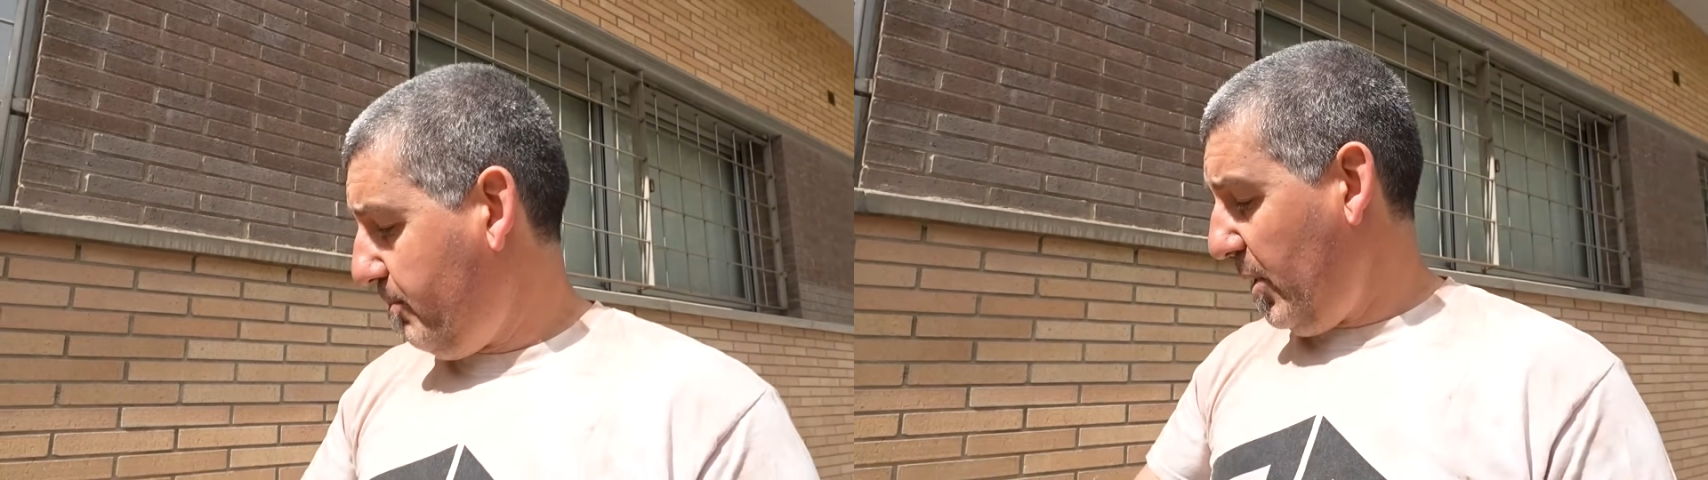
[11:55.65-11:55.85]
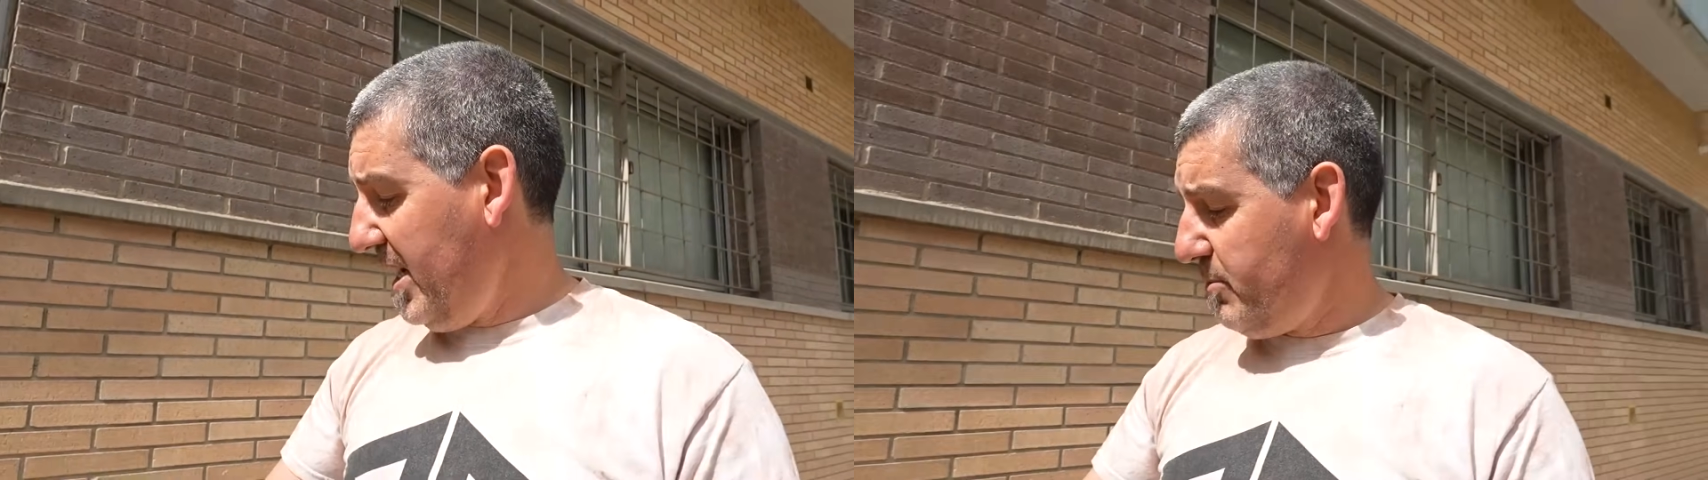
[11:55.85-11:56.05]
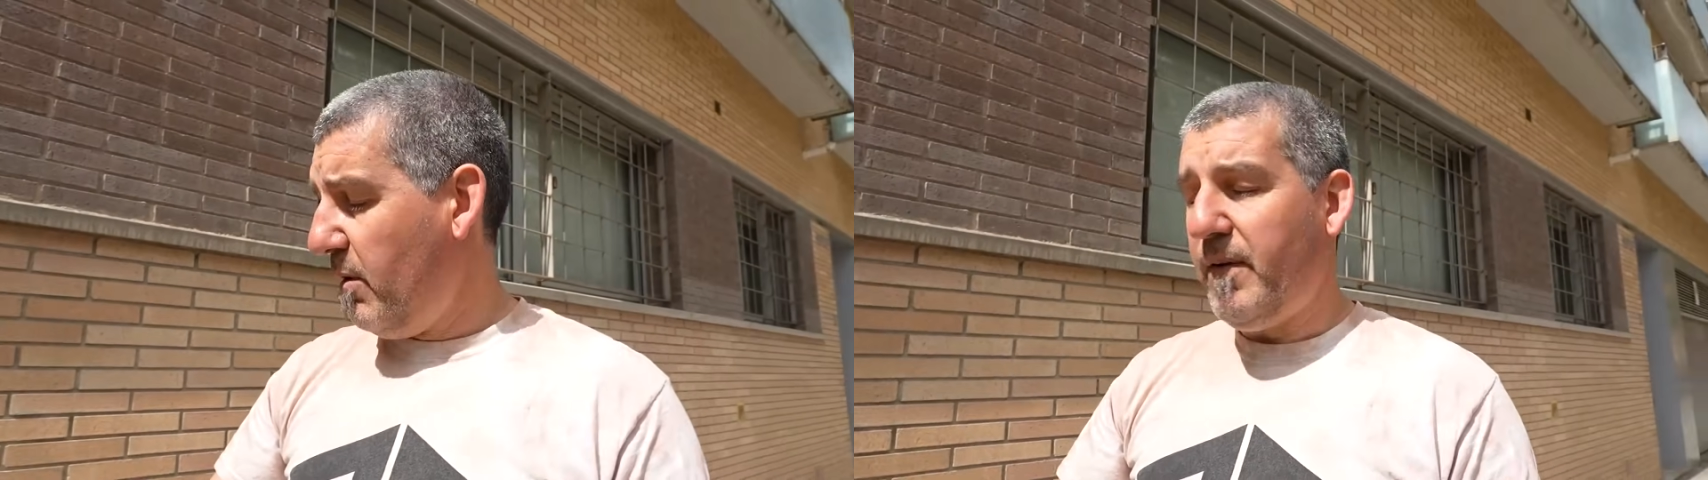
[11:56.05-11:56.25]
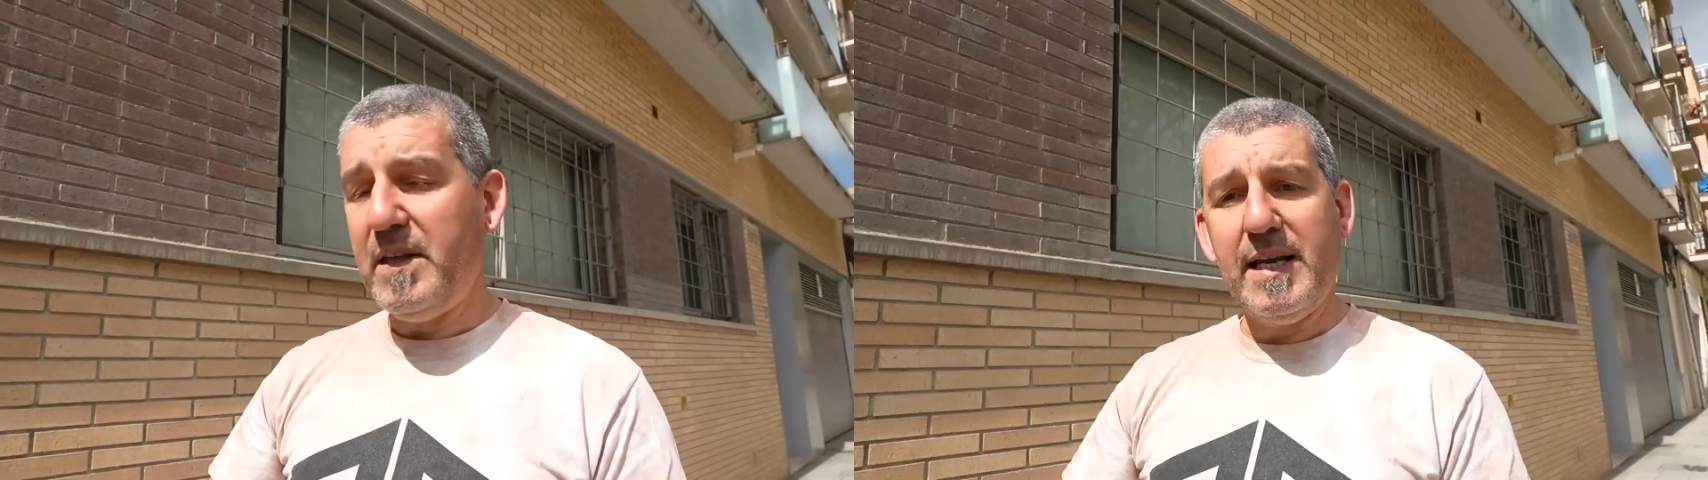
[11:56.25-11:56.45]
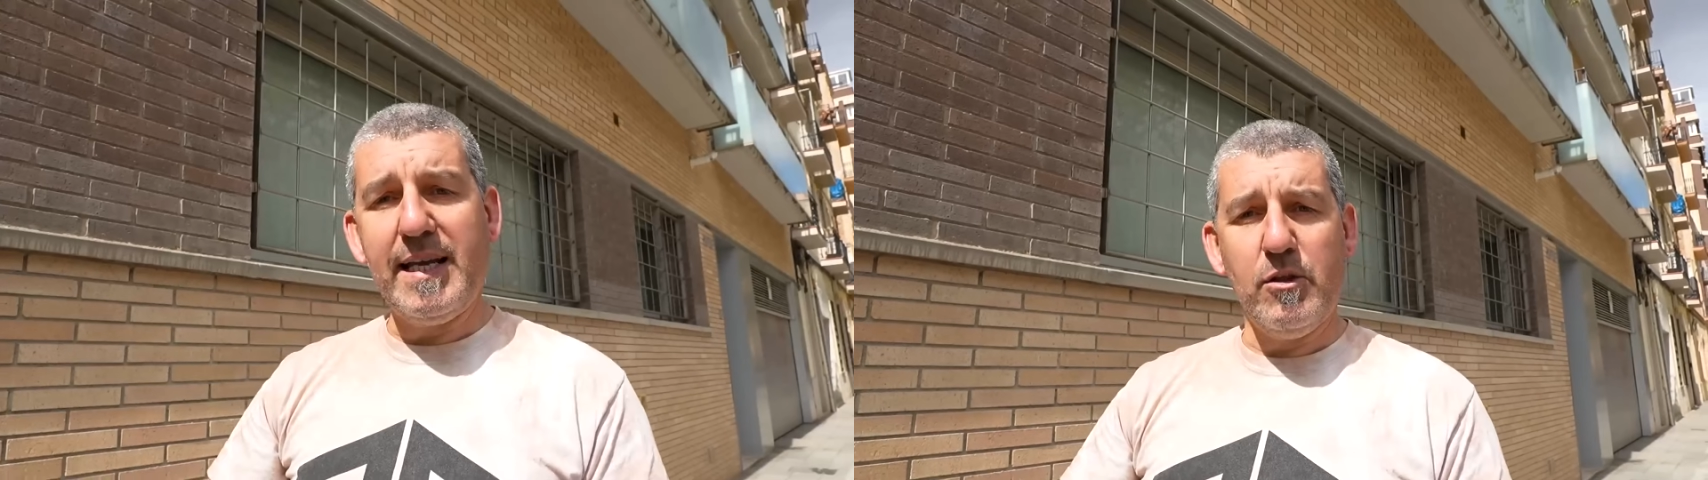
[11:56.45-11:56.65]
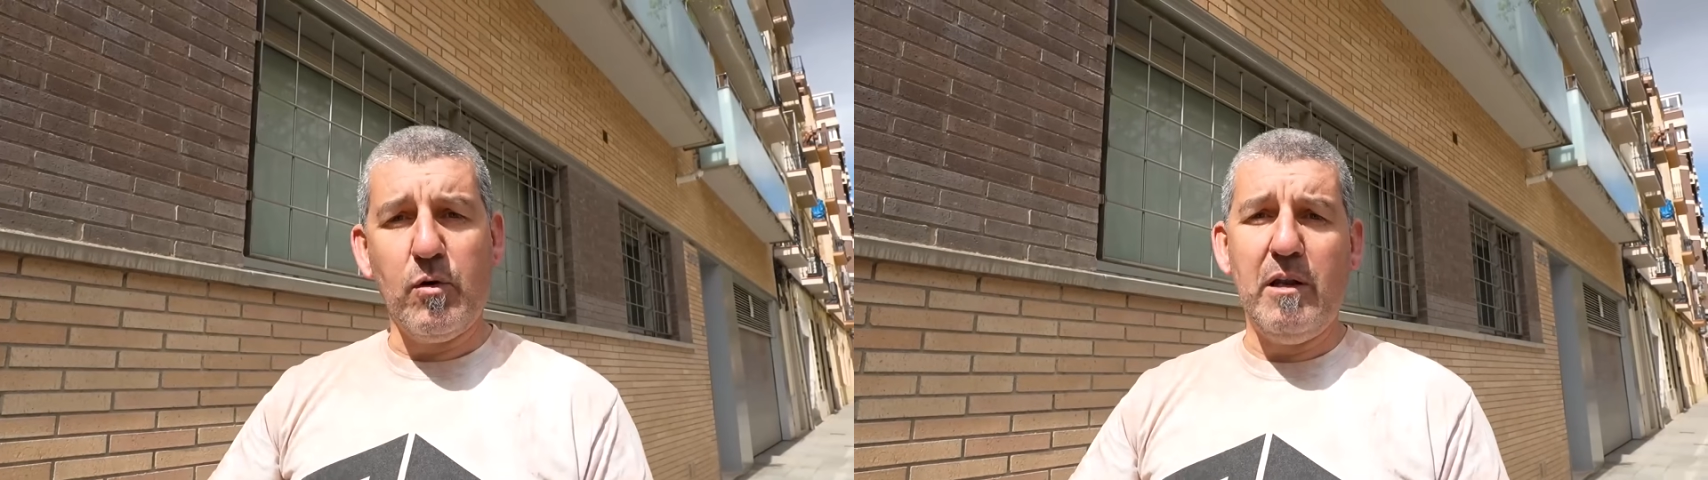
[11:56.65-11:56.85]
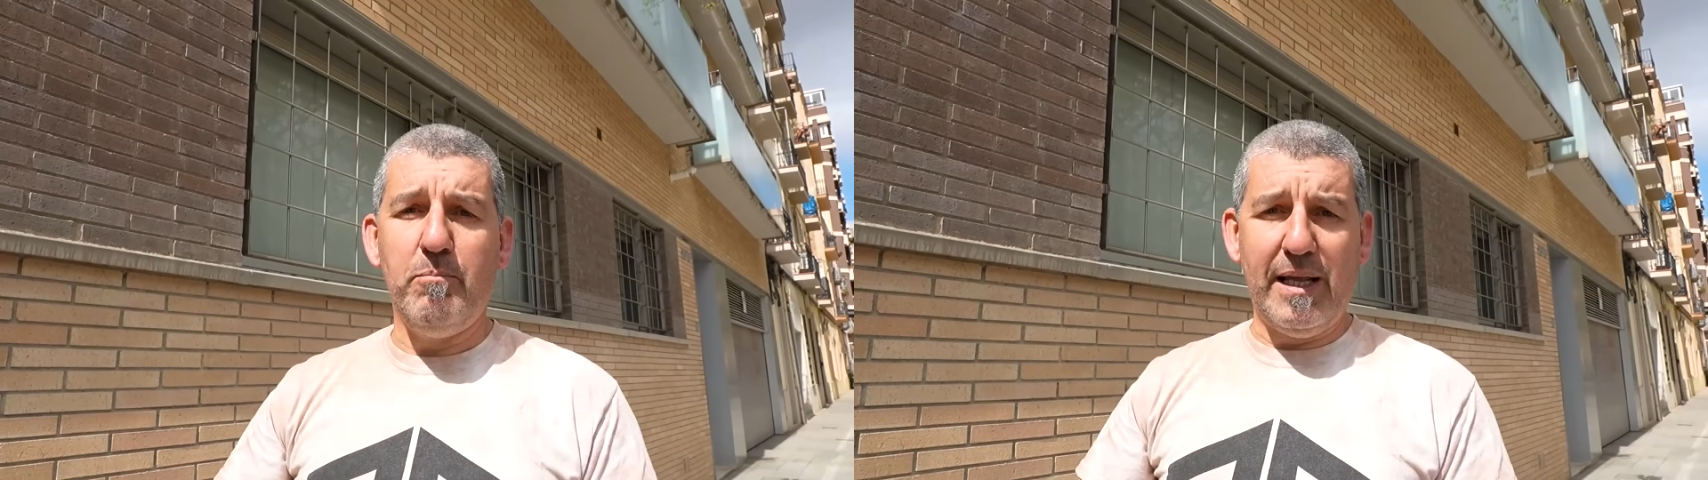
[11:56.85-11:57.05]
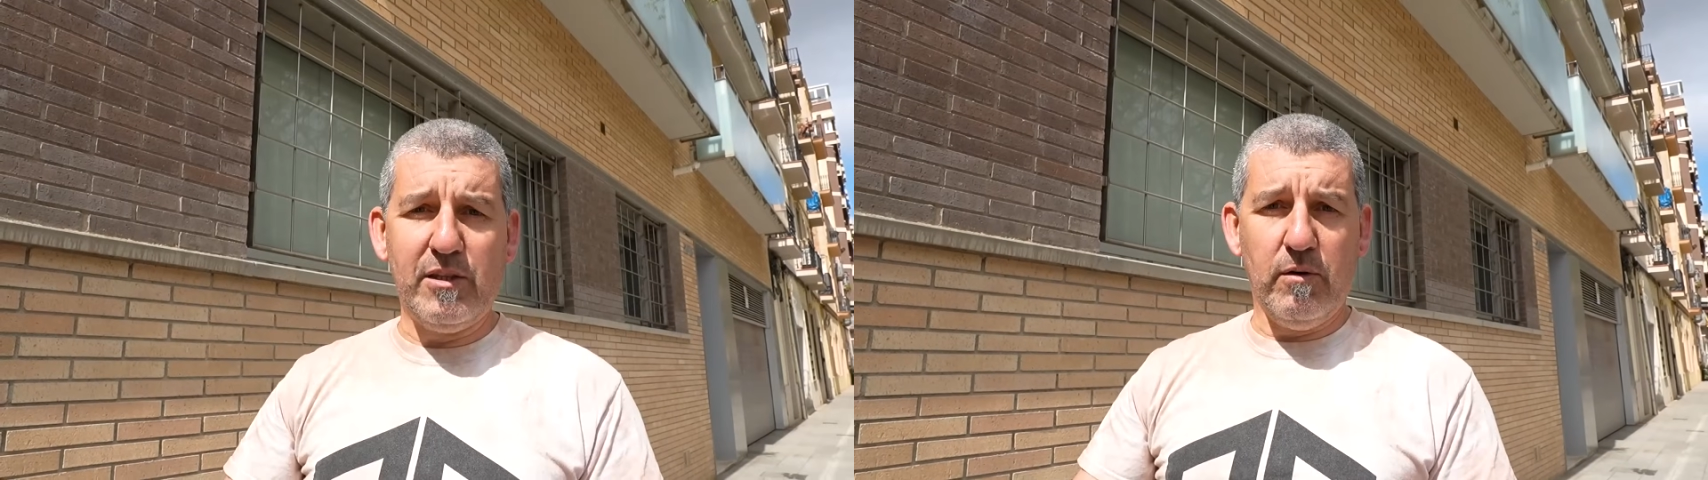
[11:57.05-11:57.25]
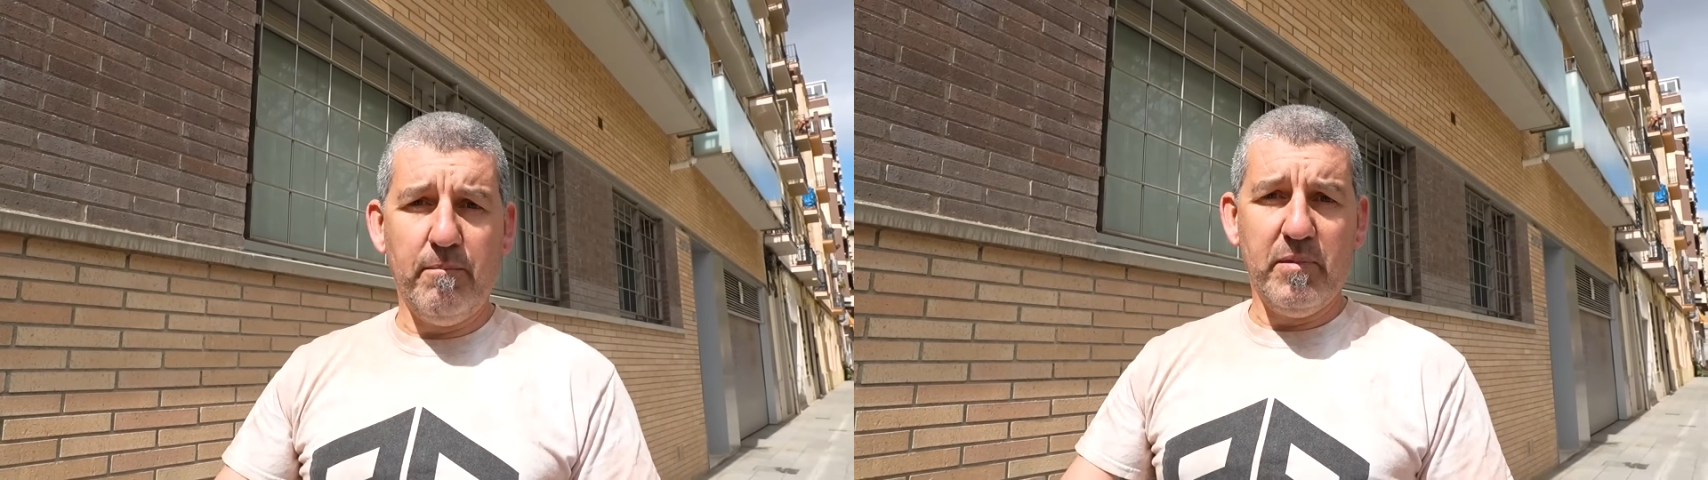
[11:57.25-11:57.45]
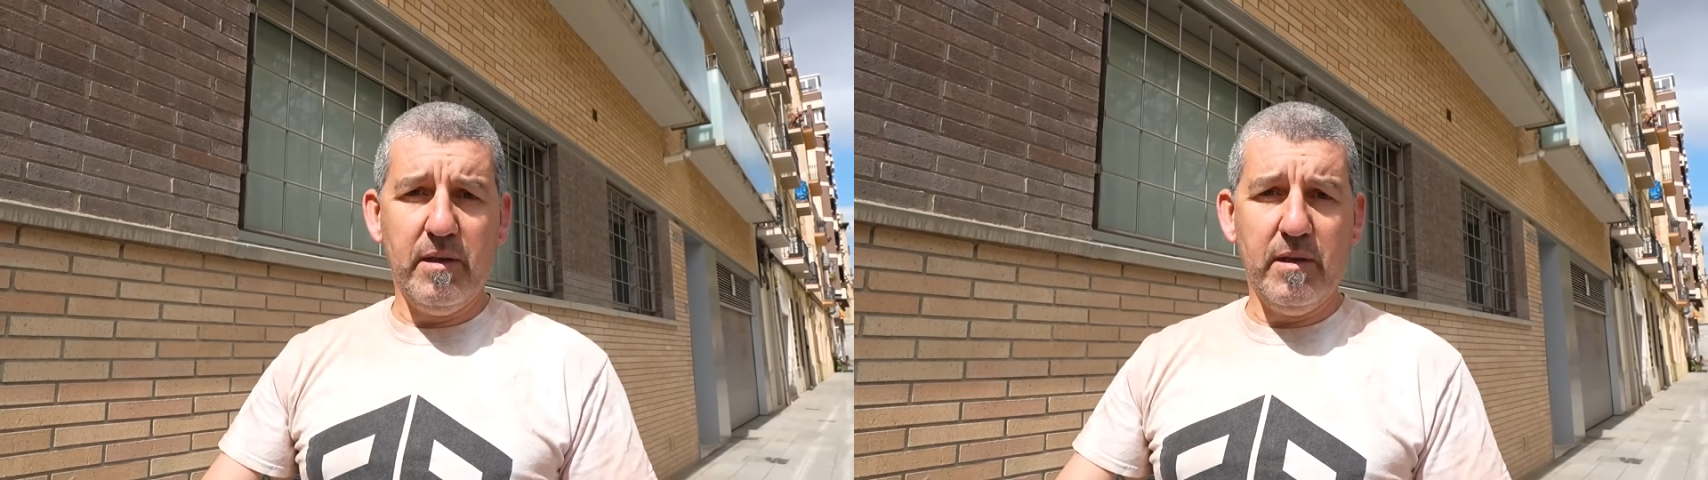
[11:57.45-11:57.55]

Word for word: pues es muy fácil que te toque el plato